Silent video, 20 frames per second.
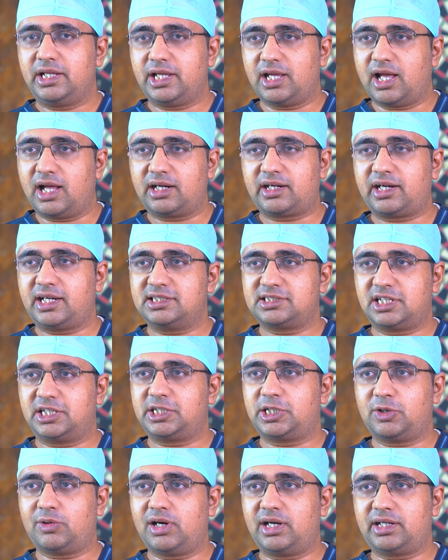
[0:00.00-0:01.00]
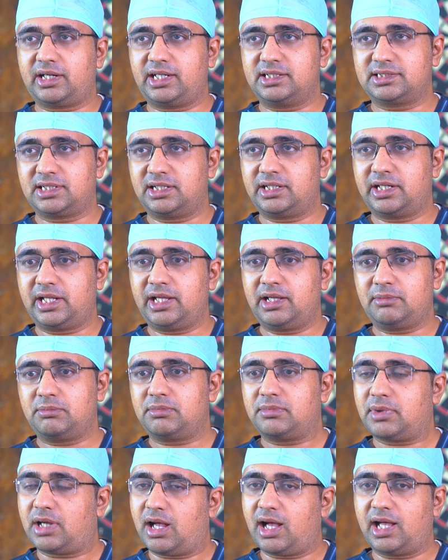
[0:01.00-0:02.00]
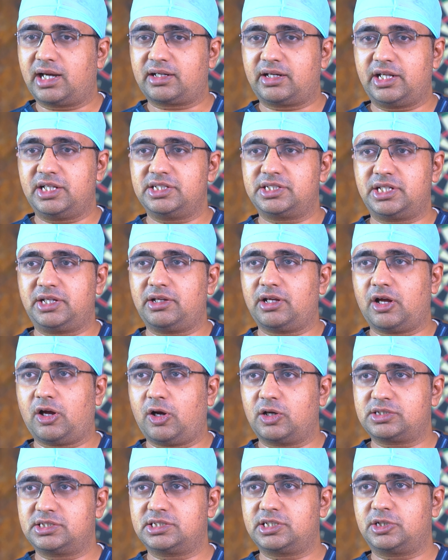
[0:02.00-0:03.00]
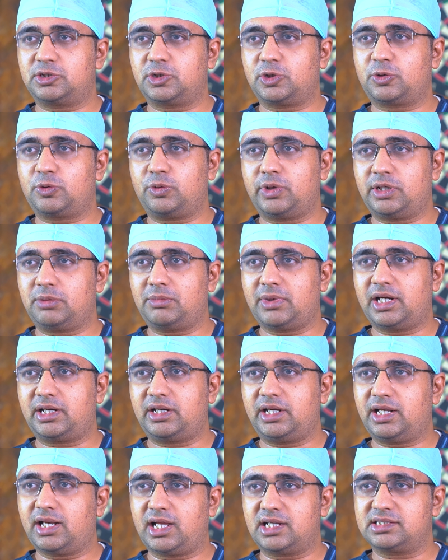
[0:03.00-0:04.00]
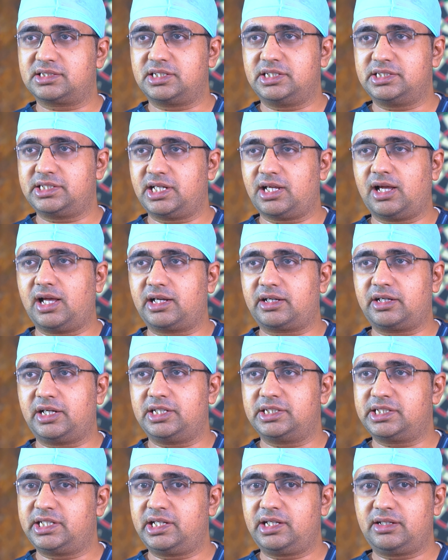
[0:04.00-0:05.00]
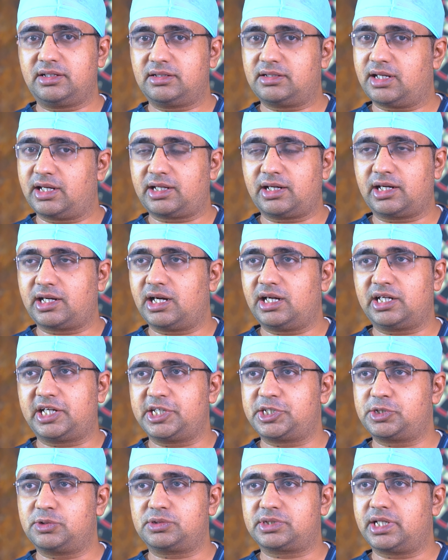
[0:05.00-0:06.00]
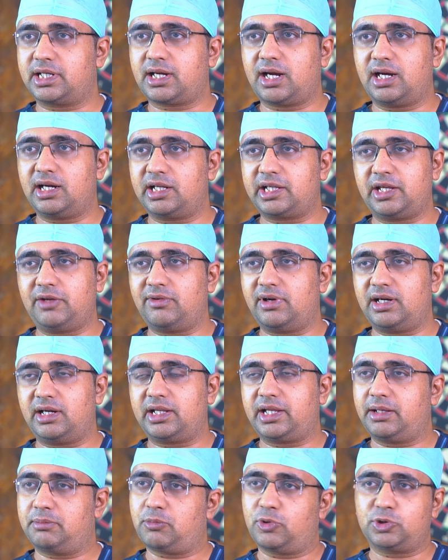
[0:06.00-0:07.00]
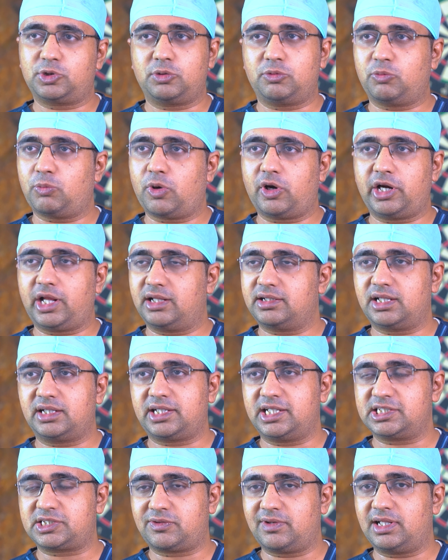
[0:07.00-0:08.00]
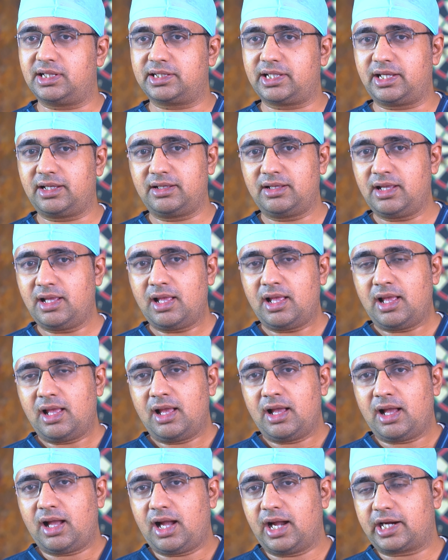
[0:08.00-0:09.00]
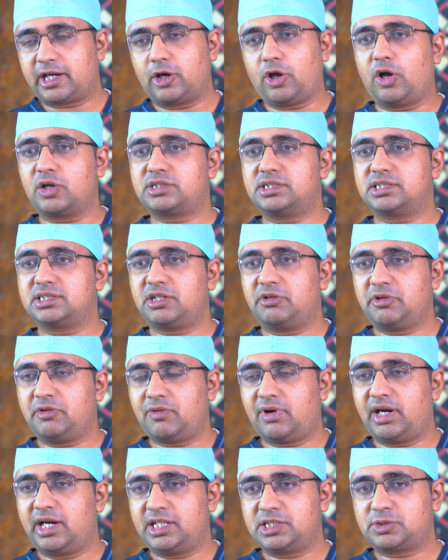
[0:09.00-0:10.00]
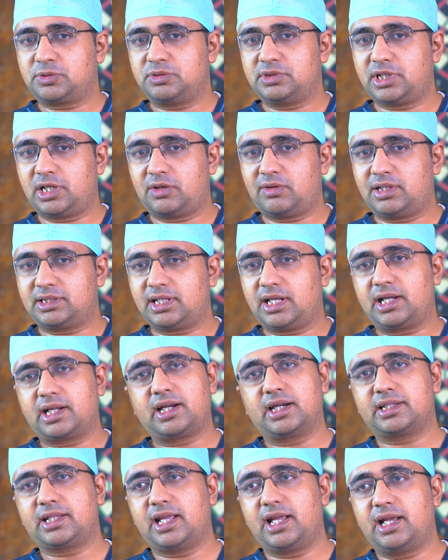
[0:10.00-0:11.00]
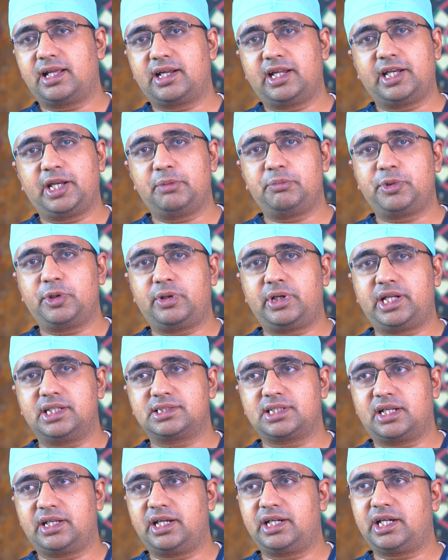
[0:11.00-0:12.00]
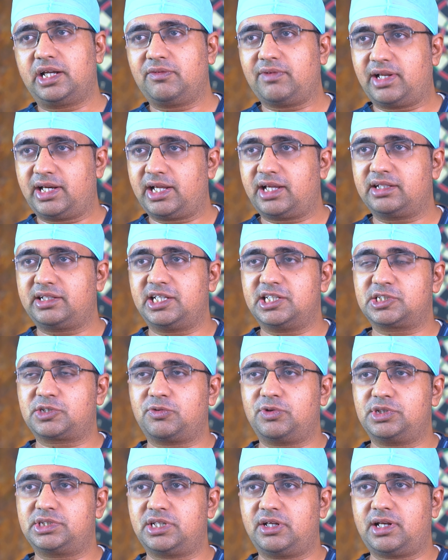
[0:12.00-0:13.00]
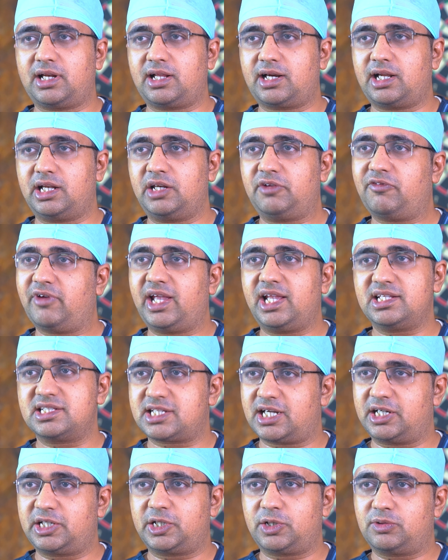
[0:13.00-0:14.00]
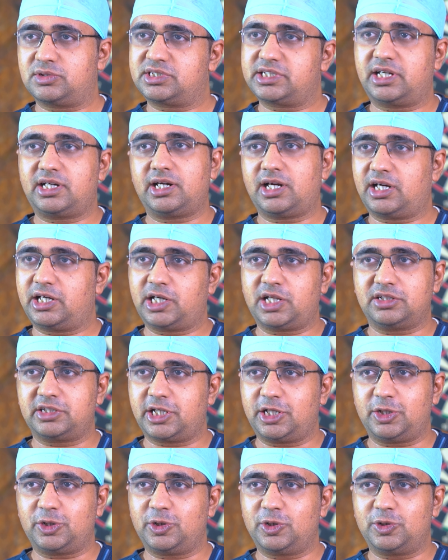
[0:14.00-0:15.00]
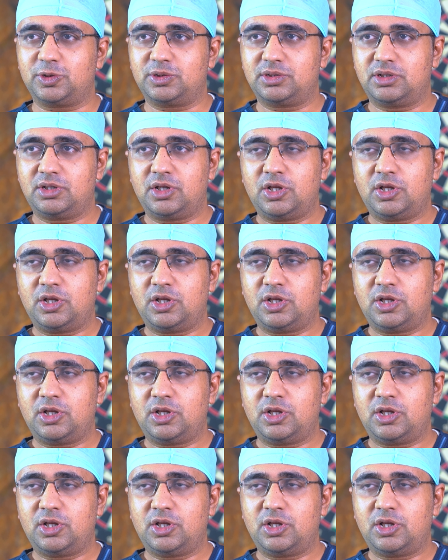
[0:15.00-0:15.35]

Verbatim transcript: ఈ ఆర్టరీస్ అంటాం ఆర్టరీస్ అంటే హార్ట్ నుంచి ఆక్సిజన్తో కూడిన బ్లడ్ని లంగ్స్ నుంచి హార్ట్ నుంచి రకరకాల టిష్యూస్కి కాళ్ళకి వేళ్ళకి మొత్తం బాడీ అంతా తీసుకువెళ్తాయి అక్కడ ఆక్సిజన్ అవి వాడేసుకున్న తర్వాత అక్కడ తయారైన ఇంప్యూరిటీస్ అన్నింటినీ వెనక్కి తీసుకువచ్చే నరాలని వెయిన్స్ అంటాం సిరల్ అంటాం తెలుగులో